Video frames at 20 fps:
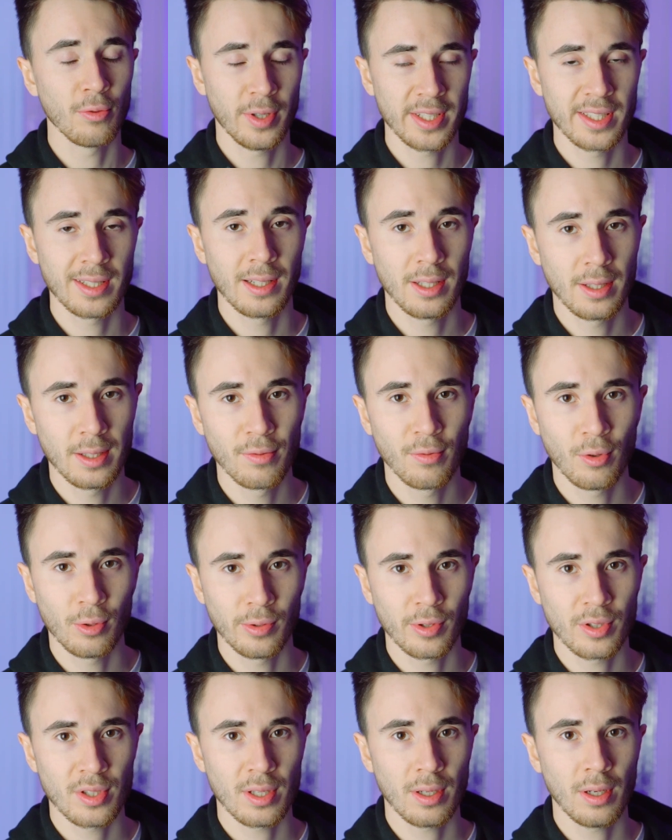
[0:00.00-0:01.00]
у вас длинные
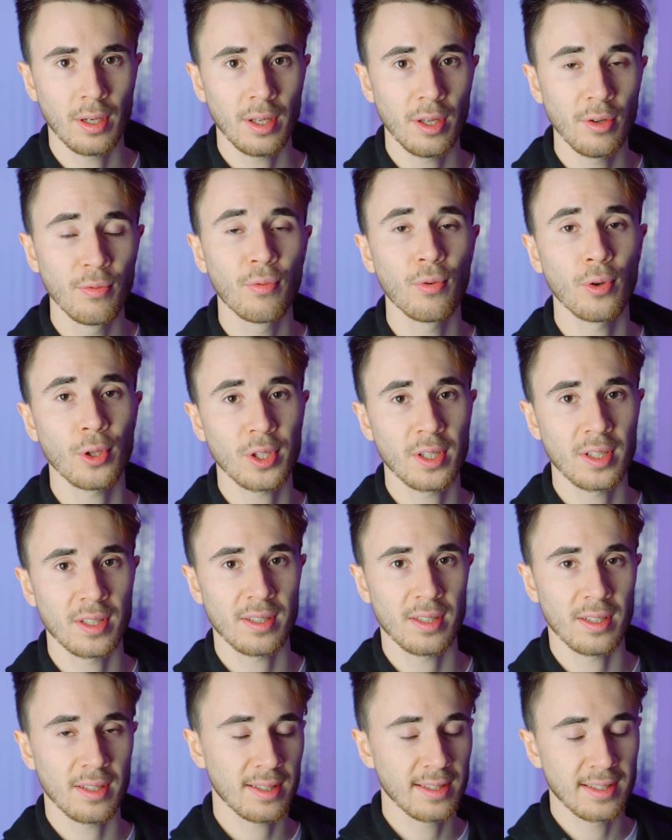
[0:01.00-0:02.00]
волосы, и
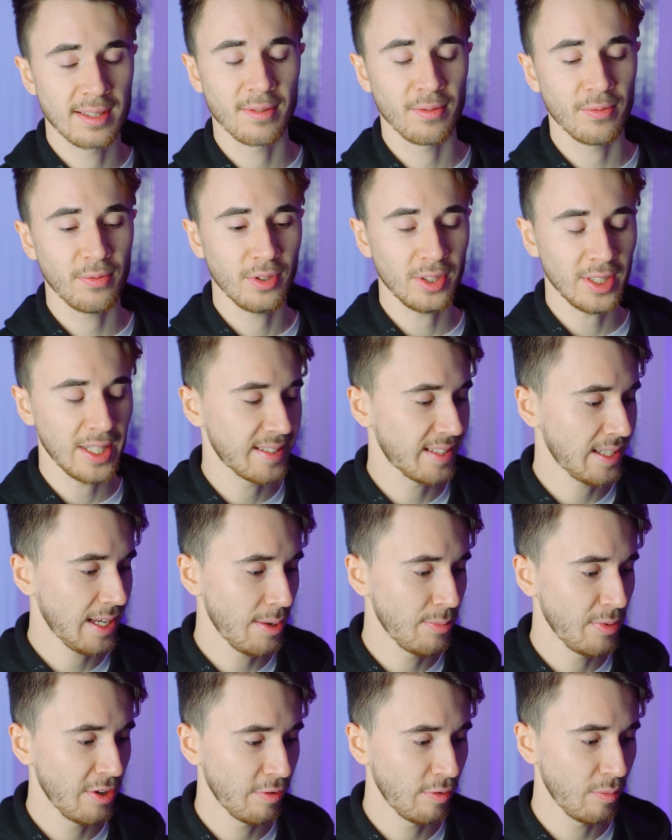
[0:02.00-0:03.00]
фоткаться с
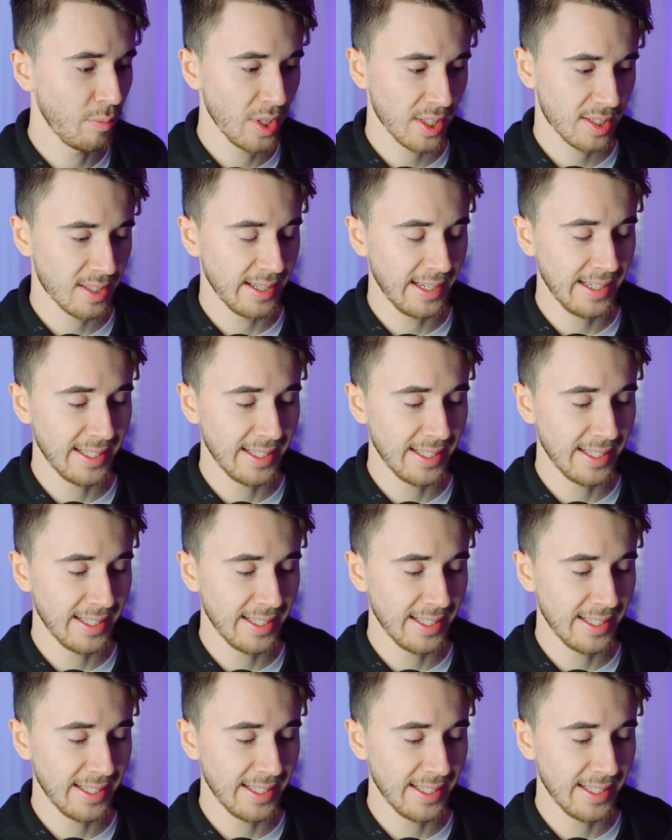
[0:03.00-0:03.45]
волосами вместо